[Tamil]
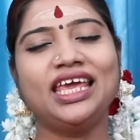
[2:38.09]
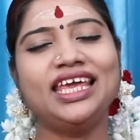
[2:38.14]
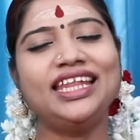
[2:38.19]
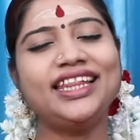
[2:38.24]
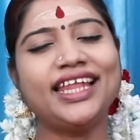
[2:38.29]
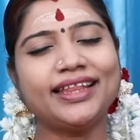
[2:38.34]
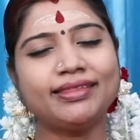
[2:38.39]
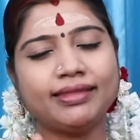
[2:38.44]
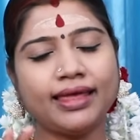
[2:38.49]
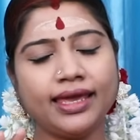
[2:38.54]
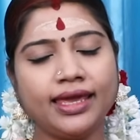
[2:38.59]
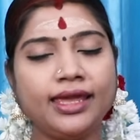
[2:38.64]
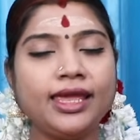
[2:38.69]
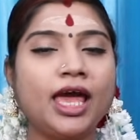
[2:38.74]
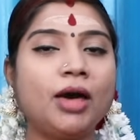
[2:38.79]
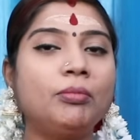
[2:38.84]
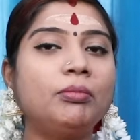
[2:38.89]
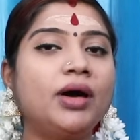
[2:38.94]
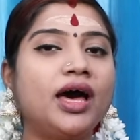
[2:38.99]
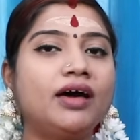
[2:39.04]
இந்த தை
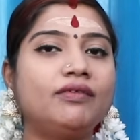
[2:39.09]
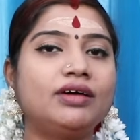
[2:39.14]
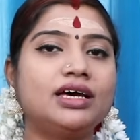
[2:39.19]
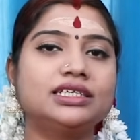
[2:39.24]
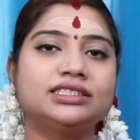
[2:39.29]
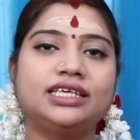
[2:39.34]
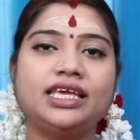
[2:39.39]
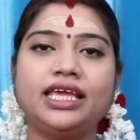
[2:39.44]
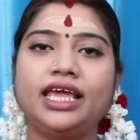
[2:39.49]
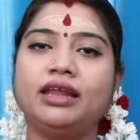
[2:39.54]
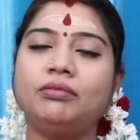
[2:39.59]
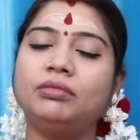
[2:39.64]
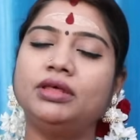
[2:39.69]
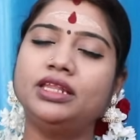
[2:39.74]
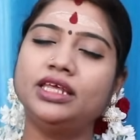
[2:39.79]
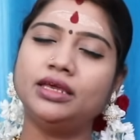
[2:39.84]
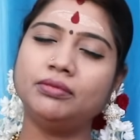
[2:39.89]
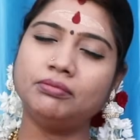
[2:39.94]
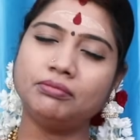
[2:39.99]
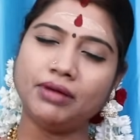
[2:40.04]
அமாவாசை
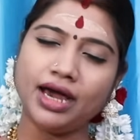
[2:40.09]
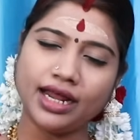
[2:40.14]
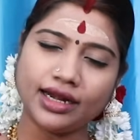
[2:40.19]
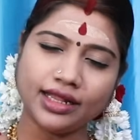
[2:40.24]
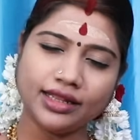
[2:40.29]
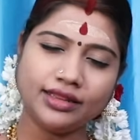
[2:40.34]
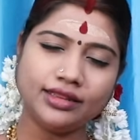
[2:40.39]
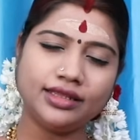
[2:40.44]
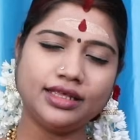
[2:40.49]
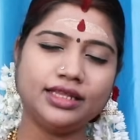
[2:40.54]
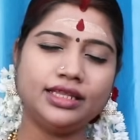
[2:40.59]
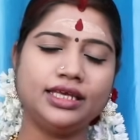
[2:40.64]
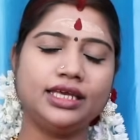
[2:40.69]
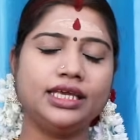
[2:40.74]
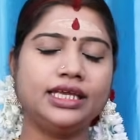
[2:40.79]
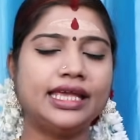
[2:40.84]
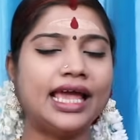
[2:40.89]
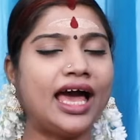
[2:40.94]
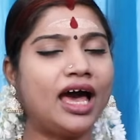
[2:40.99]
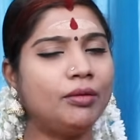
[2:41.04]
என்பது மறந்தது
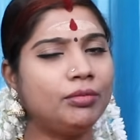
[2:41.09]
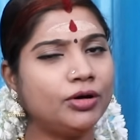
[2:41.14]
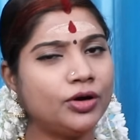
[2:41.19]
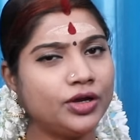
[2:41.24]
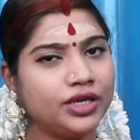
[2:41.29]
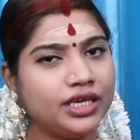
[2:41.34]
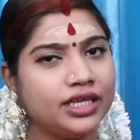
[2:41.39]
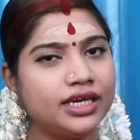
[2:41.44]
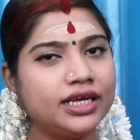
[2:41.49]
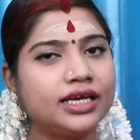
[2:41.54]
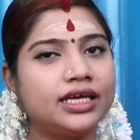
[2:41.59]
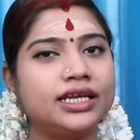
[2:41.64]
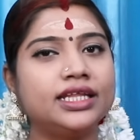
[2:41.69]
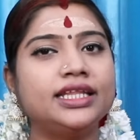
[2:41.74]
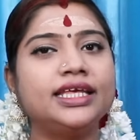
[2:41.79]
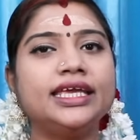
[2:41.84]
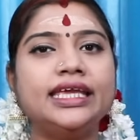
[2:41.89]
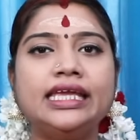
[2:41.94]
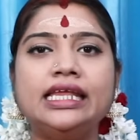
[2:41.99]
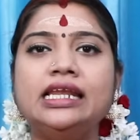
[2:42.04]
ஞாபகம்
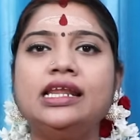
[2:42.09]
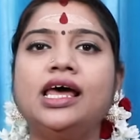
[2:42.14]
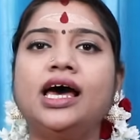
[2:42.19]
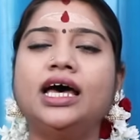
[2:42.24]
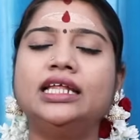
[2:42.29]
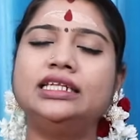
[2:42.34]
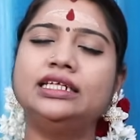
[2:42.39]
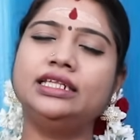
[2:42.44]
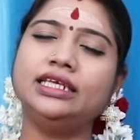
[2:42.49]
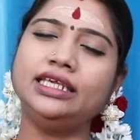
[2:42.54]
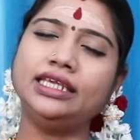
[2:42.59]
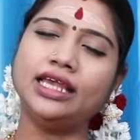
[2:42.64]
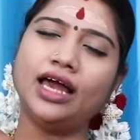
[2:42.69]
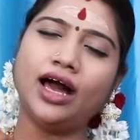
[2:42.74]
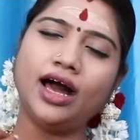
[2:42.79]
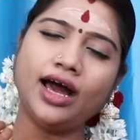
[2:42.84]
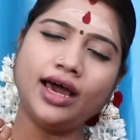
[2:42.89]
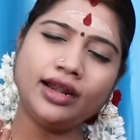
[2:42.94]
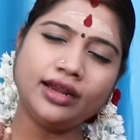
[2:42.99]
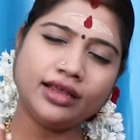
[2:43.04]
இருக்கிறது இல்லாதது
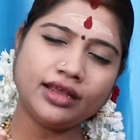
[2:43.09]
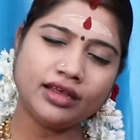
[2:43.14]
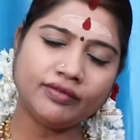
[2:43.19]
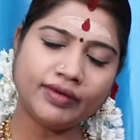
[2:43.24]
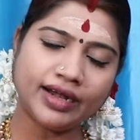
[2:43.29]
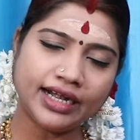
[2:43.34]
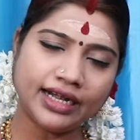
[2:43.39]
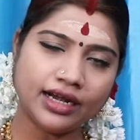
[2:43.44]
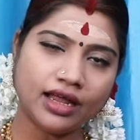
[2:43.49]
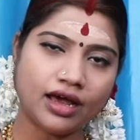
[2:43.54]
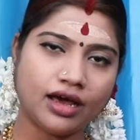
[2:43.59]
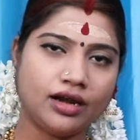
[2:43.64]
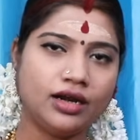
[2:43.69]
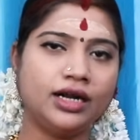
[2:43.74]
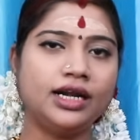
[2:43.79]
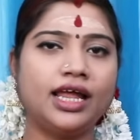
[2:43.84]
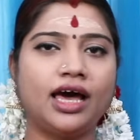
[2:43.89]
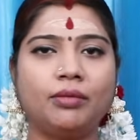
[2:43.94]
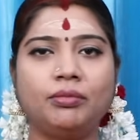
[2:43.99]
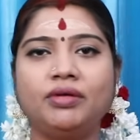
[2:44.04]
யாருக்கு
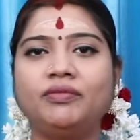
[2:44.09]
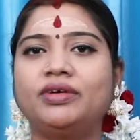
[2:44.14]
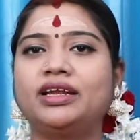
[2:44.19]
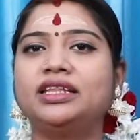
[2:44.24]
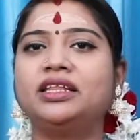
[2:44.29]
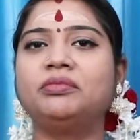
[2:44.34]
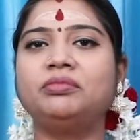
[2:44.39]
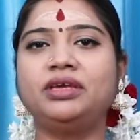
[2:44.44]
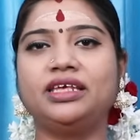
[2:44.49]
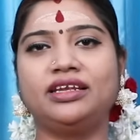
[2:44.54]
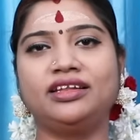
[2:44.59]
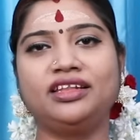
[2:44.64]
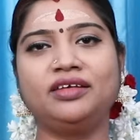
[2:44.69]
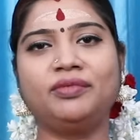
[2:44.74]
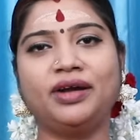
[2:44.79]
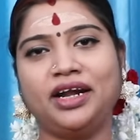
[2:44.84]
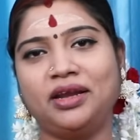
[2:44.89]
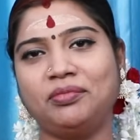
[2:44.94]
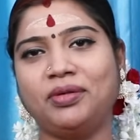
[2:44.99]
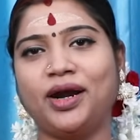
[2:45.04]
வேணாலும் நாம் விரதம் இருந்து
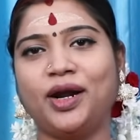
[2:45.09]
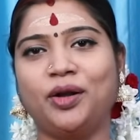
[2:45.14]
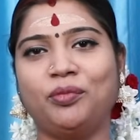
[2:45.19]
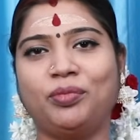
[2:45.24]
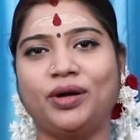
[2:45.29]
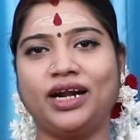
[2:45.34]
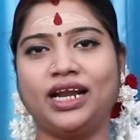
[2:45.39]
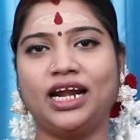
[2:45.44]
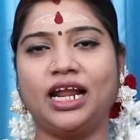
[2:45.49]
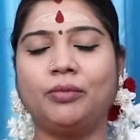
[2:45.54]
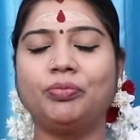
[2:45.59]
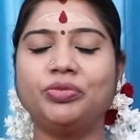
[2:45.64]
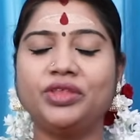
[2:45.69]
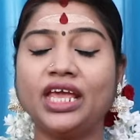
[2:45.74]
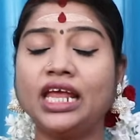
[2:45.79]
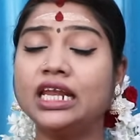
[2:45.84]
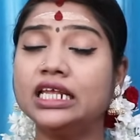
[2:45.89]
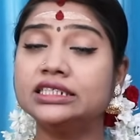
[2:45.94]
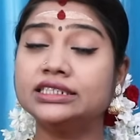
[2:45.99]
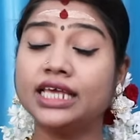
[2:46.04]
வழிபாடு பண்ணலாம்
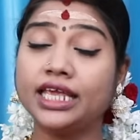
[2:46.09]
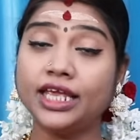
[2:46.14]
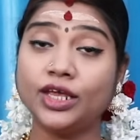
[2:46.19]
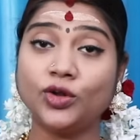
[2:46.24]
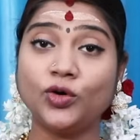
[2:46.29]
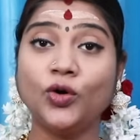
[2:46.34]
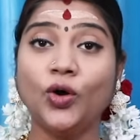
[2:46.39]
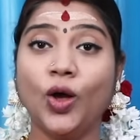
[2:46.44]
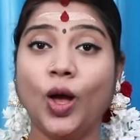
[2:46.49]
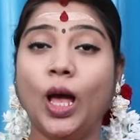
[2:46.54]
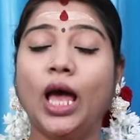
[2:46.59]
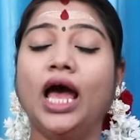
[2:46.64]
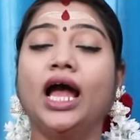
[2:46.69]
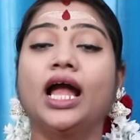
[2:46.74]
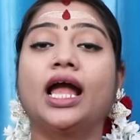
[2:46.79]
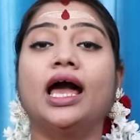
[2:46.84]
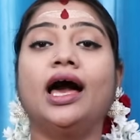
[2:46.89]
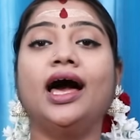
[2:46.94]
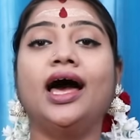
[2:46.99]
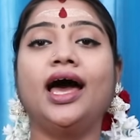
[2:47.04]
என்ன செய்யணும்
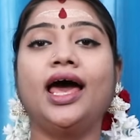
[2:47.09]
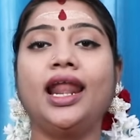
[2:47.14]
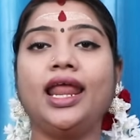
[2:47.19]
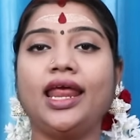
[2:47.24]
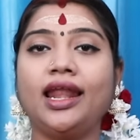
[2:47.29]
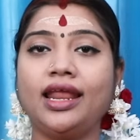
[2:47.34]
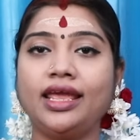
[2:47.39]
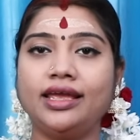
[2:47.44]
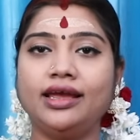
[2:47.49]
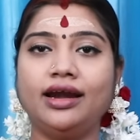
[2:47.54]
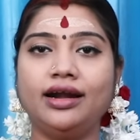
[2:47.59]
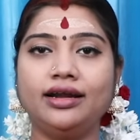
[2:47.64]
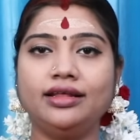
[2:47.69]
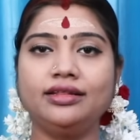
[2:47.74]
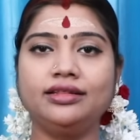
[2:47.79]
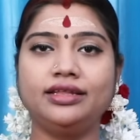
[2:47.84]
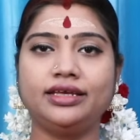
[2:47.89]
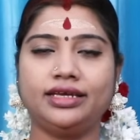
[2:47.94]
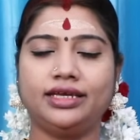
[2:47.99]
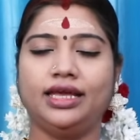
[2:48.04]
காலையில்
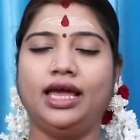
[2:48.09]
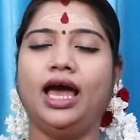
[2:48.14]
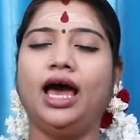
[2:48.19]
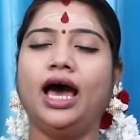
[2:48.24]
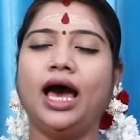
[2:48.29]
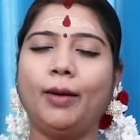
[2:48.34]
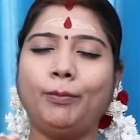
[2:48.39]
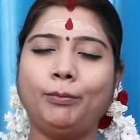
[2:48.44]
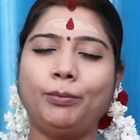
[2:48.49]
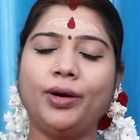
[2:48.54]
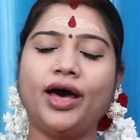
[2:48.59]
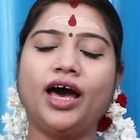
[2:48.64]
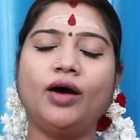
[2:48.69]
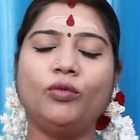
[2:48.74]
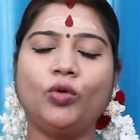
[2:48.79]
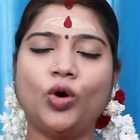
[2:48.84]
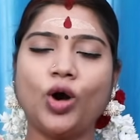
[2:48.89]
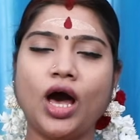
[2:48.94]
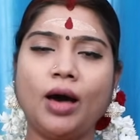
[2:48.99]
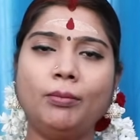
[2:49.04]
எழுந்து
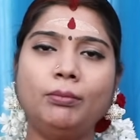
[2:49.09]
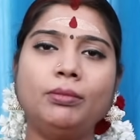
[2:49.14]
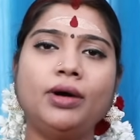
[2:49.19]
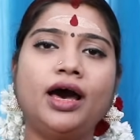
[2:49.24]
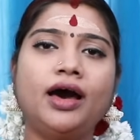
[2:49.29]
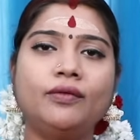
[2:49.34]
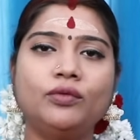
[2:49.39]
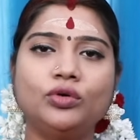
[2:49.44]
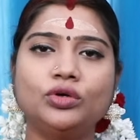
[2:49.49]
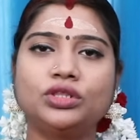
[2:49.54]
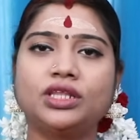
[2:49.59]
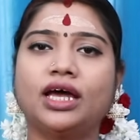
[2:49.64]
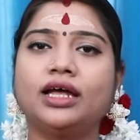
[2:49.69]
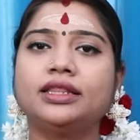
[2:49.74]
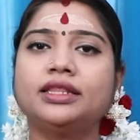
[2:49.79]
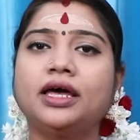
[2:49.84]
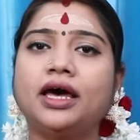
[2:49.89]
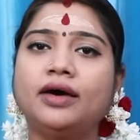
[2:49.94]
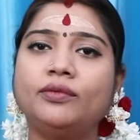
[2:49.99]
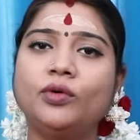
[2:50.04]
அப்பாவோ அம்மாவோ
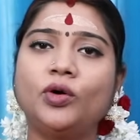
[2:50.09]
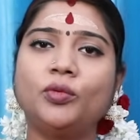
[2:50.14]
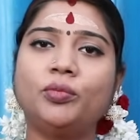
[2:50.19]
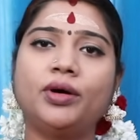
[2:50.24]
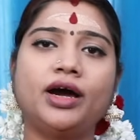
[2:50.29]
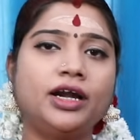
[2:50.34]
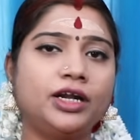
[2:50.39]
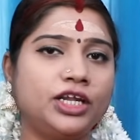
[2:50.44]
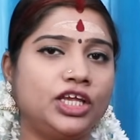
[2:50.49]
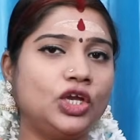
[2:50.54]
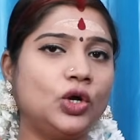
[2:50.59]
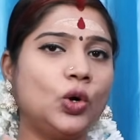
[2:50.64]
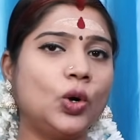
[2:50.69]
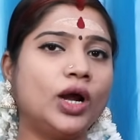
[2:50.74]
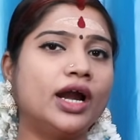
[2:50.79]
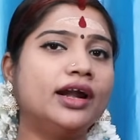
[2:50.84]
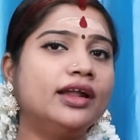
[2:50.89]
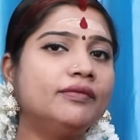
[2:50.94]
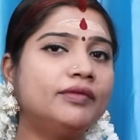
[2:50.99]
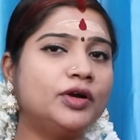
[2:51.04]
தாத்தாவோ பாட்டியோ
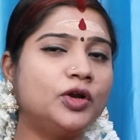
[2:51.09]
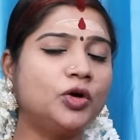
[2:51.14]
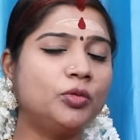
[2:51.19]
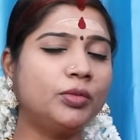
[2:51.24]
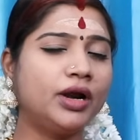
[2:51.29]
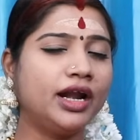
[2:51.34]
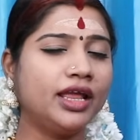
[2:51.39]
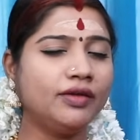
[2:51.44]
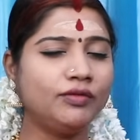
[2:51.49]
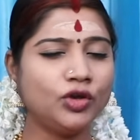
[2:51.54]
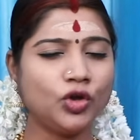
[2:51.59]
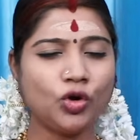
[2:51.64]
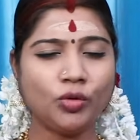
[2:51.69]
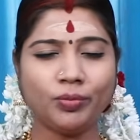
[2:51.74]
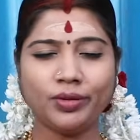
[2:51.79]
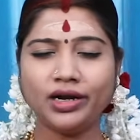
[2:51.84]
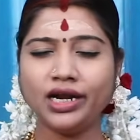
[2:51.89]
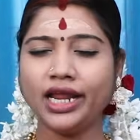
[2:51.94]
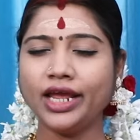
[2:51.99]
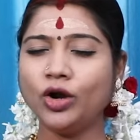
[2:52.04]
கணவனோ மனைவியோ
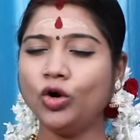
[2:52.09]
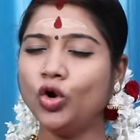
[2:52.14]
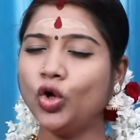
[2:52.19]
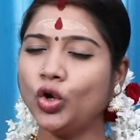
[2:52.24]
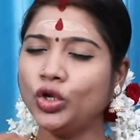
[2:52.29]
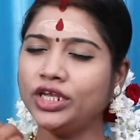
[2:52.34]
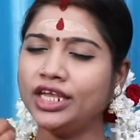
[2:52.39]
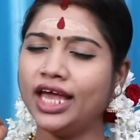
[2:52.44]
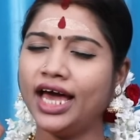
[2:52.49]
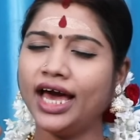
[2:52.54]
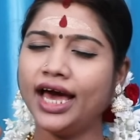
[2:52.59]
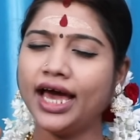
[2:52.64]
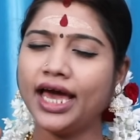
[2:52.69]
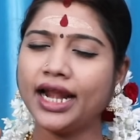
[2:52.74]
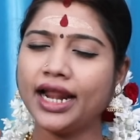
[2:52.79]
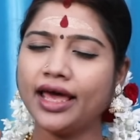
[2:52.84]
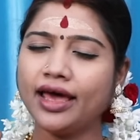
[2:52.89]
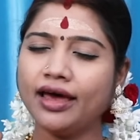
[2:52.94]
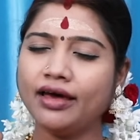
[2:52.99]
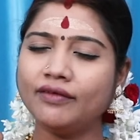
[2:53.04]
பிள்ளைகளோ
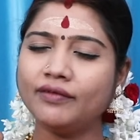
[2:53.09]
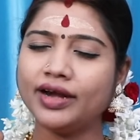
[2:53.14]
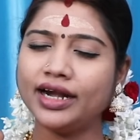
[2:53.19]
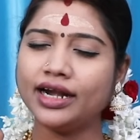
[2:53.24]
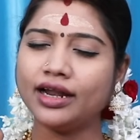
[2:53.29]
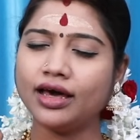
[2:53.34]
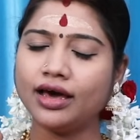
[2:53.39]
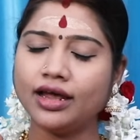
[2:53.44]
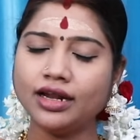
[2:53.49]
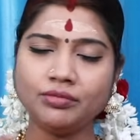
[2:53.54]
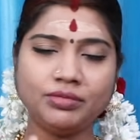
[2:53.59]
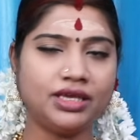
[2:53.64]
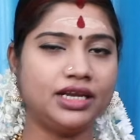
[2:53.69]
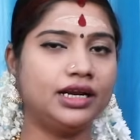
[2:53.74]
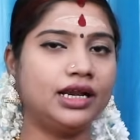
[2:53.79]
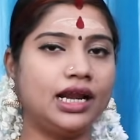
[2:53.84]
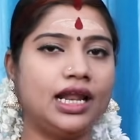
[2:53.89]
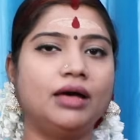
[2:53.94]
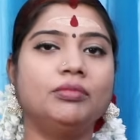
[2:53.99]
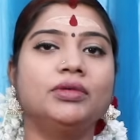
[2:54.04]
யாராக வேணாலும்
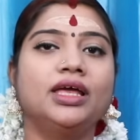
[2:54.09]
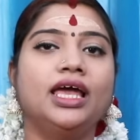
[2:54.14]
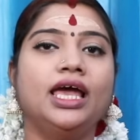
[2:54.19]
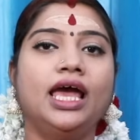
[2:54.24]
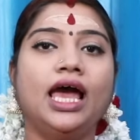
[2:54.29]
இருக்கலாம்